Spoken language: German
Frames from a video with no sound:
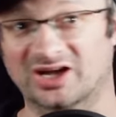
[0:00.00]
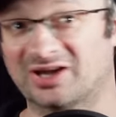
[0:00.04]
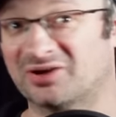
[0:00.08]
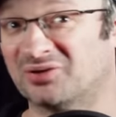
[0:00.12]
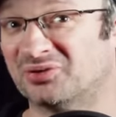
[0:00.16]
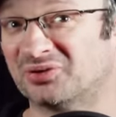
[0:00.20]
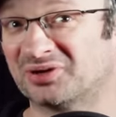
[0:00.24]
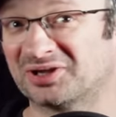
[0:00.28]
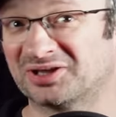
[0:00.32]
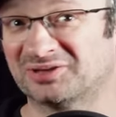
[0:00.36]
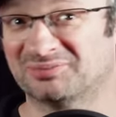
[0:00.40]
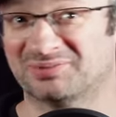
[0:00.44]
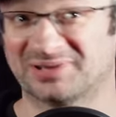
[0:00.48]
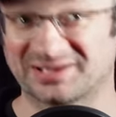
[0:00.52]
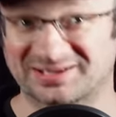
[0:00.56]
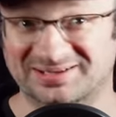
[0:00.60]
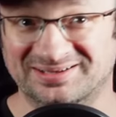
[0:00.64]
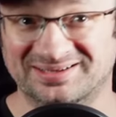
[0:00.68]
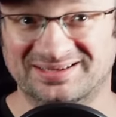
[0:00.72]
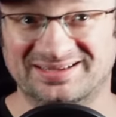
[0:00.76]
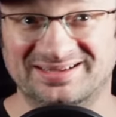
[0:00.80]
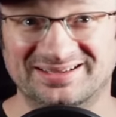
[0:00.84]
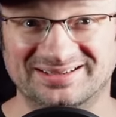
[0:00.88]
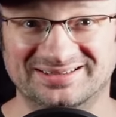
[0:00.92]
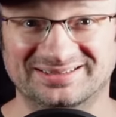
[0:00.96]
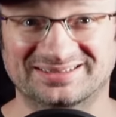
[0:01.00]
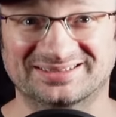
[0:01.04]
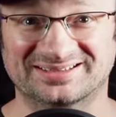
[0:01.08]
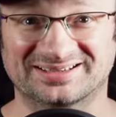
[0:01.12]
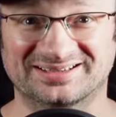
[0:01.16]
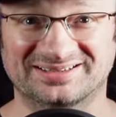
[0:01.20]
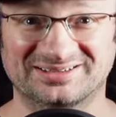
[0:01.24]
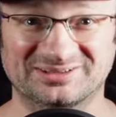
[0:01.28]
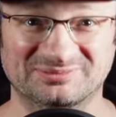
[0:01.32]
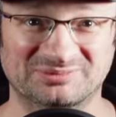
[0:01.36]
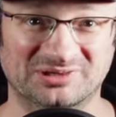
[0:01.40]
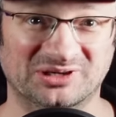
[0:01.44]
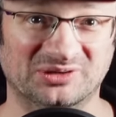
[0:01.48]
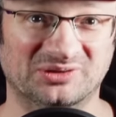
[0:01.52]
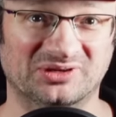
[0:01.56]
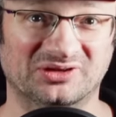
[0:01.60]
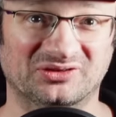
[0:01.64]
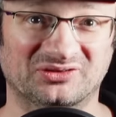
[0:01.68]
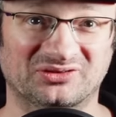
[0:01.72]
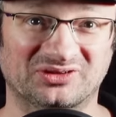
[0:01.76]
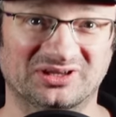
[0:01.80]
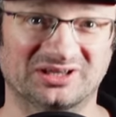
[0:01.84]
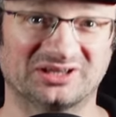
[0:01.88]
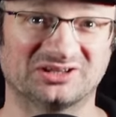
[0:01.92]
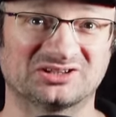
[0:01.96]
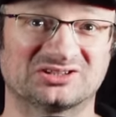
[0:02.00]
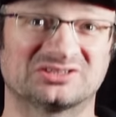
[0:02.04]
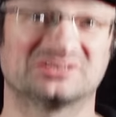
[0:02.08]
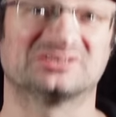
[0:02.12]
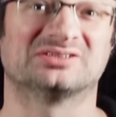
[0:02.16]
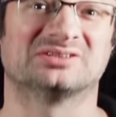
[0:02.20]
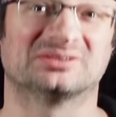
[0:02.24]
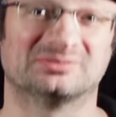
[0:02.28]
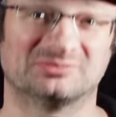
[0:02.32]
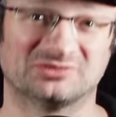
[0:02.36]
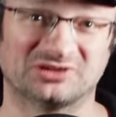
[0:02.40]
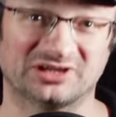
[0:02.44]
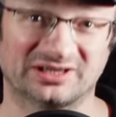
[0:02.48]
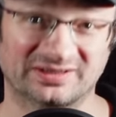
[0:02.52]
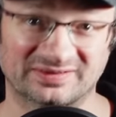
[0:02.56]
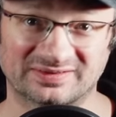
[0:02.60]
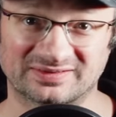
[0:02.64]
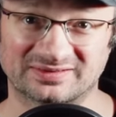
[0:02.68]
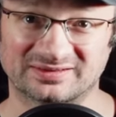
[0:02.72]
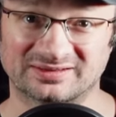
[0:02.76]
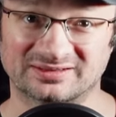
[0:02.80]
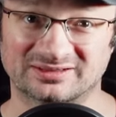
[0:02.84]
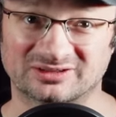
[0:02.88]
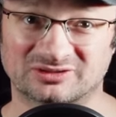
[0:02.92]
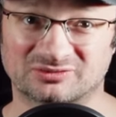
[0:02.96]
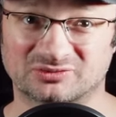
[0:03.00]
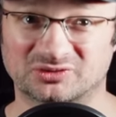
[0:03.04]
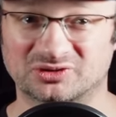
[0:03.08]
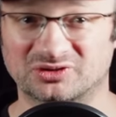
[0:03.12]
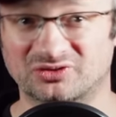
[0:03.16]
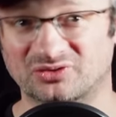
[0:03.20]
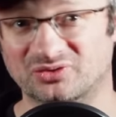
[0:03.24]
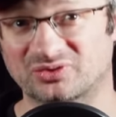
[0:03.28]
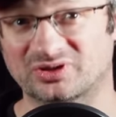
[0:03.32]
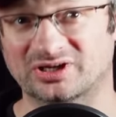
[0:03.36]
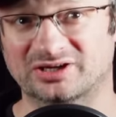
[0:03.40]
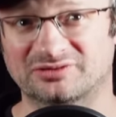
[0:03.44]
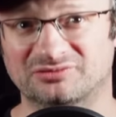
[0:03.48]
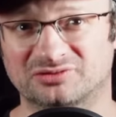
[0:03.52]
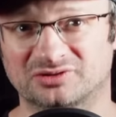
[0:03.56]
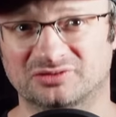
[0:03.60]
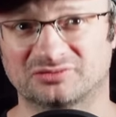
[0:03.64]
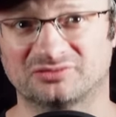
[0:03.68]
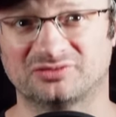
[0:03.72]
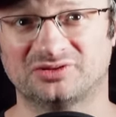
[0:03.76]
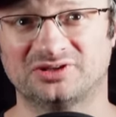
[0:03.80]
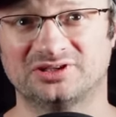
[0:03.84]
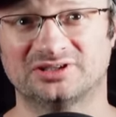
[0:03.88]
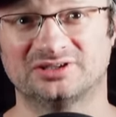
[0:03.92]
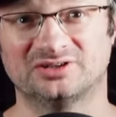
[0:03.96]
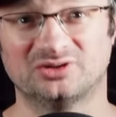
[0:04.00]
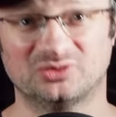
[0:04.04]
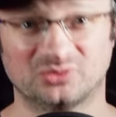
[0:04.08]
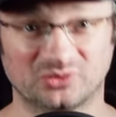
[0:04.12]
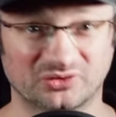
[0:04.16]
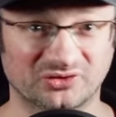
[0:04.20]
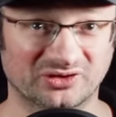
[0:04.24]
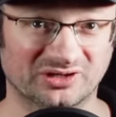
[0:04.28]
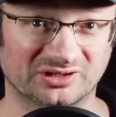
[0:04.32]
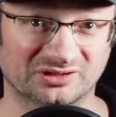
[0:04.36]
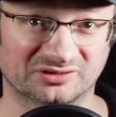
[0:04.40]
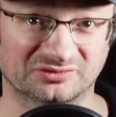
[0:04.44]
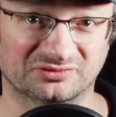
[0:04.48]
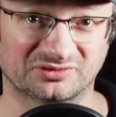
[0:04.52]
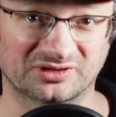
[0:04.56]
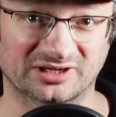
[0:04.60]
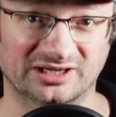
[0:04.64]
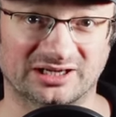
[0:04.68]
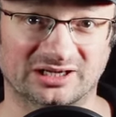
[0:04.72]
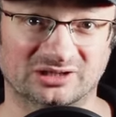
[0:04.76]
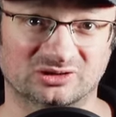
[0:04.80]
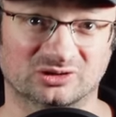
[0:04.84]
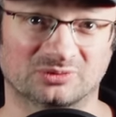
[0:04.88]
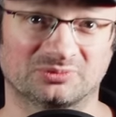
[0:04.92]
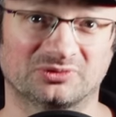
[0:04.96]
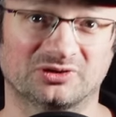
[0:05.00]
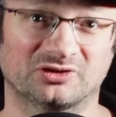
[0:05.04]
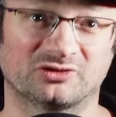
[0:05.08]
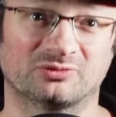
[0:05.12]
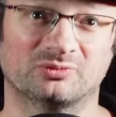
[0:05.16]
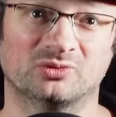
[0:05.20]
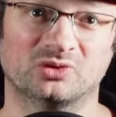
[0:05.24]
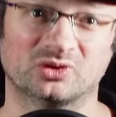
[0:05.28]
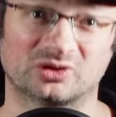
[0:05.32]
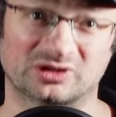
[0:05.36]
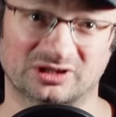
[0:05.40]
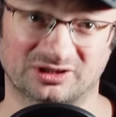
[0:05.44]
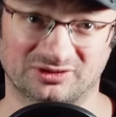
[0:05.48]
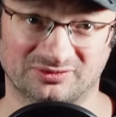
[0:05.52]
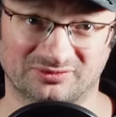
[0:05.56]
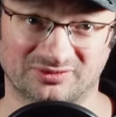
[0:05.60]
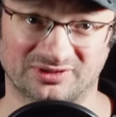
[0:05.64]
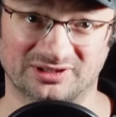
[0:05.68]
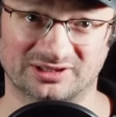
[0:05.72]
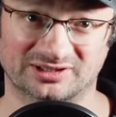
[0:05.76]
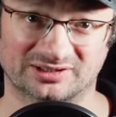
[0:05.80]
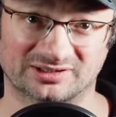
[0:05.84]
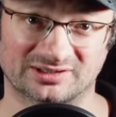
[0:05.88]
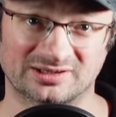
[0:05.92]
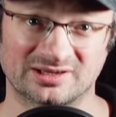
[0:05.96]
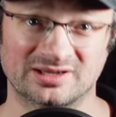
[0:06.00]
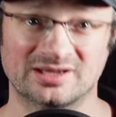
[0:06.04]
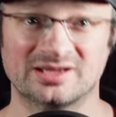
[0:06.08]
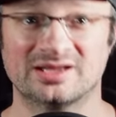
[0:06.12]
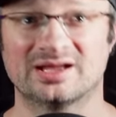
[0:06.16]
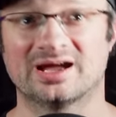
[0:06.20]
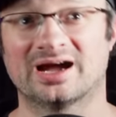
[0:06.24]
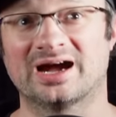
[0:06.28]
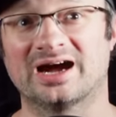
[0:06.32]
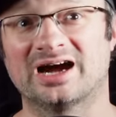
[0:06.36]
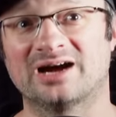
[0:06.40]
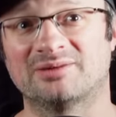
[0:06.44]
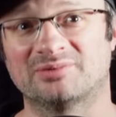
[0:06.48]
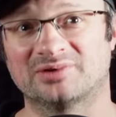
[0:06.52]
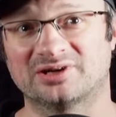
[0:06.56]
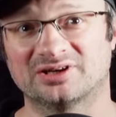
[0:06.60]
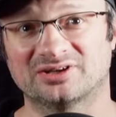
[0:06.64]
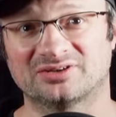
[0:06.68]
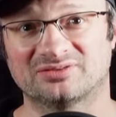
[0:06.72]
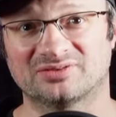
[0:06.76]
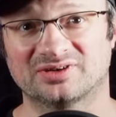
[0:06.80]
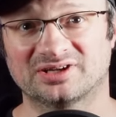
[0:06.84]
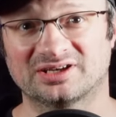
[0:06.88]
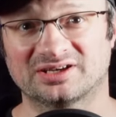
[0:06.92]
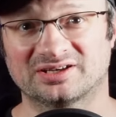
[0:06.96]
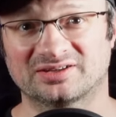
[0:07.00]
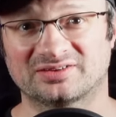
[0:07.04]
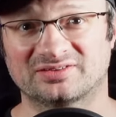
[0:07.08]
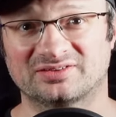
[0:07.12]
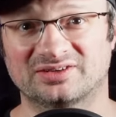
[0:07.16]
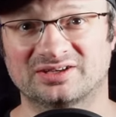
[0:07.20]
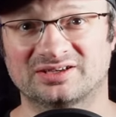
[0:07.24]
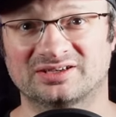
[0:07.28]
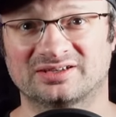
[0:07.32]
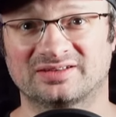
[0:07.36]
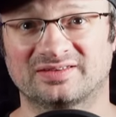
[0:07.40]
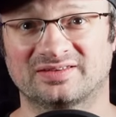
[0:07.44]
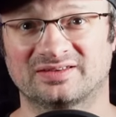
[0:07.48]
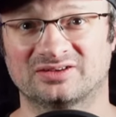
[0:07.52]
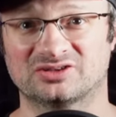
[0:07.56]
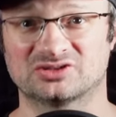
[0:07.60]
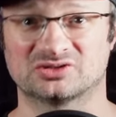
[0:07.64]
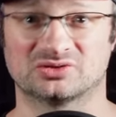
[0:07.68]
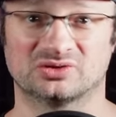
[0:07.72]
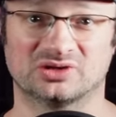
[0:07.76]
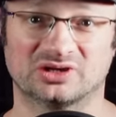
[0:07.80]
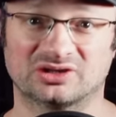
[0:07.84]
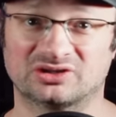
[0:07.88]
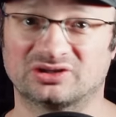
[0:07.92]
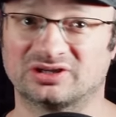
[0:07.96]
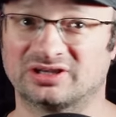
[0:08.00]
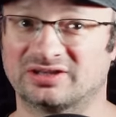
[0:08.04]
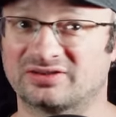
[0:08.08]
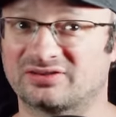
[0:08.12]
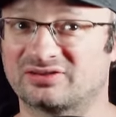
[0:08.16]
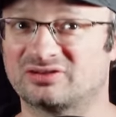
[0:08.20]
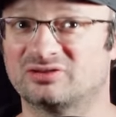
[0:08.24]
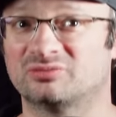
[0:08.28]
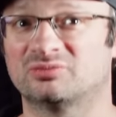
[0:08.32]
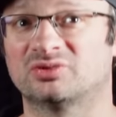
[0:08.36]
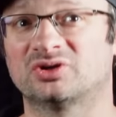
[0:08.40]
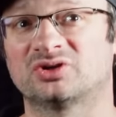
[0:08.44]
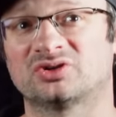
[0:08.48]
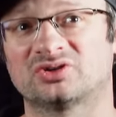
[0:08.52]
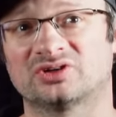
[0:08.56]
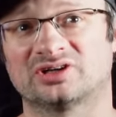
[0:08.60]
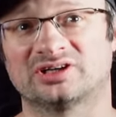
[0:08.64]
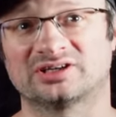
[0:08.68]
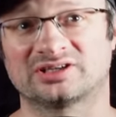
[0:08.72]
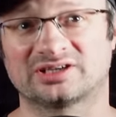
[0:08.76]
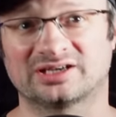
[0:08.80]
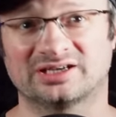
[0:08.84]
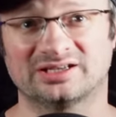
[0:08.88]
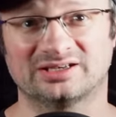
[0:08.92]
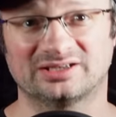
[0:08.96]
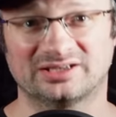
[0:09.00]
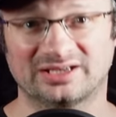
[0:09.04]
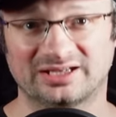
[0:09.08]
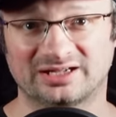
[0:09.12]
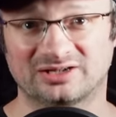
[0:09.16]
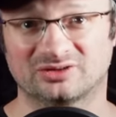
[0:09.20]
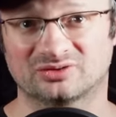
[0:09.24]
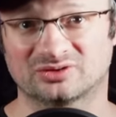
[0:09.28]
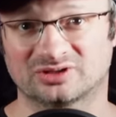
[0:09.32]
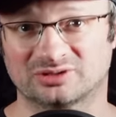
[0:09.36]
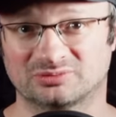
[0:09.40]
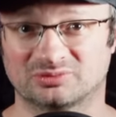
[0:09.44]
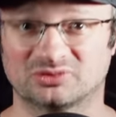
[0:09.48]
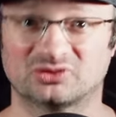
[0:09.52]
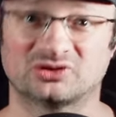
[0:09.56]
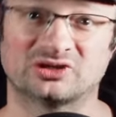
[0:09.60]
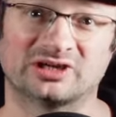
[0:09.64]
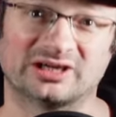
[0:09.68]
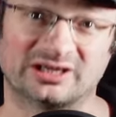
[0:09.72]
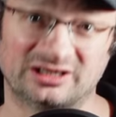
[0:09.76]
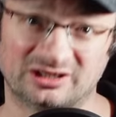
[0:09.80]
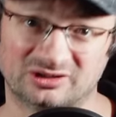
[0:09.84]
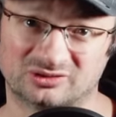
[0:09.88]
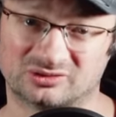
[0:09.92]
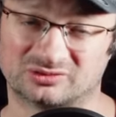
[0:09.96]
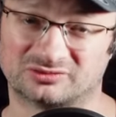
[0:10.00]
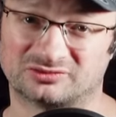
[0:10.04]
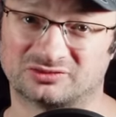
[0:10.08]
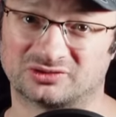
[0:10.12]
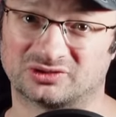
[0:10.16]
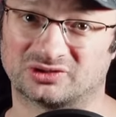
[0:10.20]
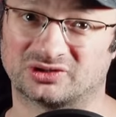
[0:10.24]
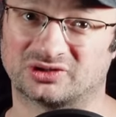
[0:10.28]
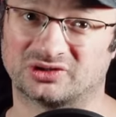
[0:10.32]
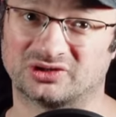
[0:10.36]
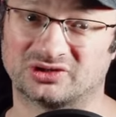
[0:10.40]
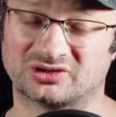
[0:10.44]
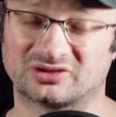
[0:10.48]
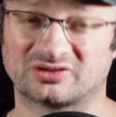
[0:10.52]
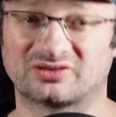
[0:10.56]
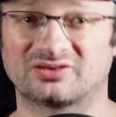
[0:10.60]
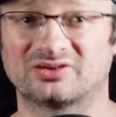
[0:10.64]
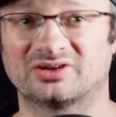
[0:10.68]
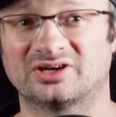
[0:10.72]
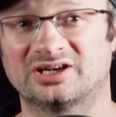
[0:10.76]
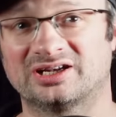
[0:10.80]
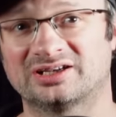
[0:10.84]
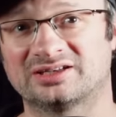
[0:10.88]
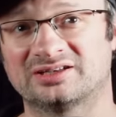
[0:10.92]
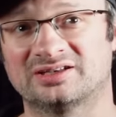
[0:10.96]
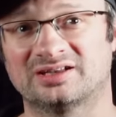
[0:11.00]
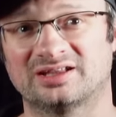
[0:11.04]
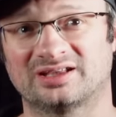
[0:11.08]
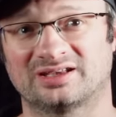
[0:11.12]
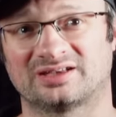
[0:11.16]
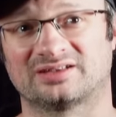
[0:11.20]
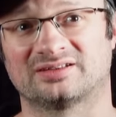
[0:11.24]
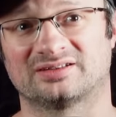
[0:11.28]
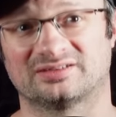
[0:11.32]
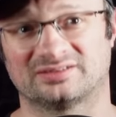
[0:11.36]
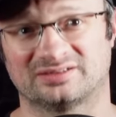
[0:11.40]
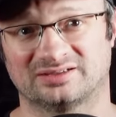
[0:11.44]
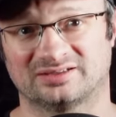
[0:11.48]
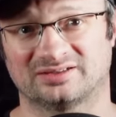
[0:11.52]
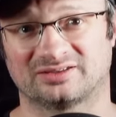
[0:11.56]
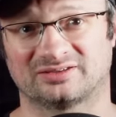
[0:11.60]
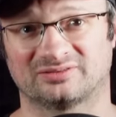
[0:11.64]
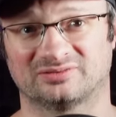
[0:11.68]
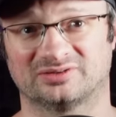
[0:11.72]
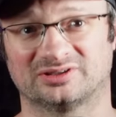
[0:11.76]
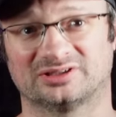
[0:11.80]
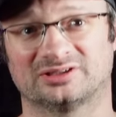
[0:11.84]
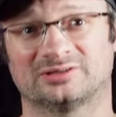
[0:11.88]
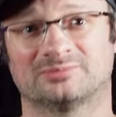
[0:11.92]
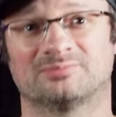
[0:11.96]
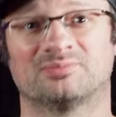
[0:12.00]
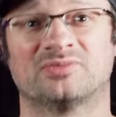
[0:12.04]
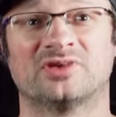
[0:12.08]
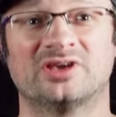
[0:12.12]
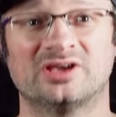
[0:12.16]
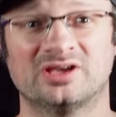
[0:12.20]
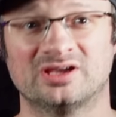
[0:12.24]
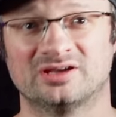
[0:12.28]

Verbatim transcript: Hallo Rebecca, ich kann die Power Station ähm, testen. Ich wurde sogar von vielen Usern gefragt, gefragt, ob das möglich wäre, aber ich werde das Ding als Ingenieur testen und möchte halt kein Geld oder Beteiligung von euch. Das soll halt ein echter Test werden.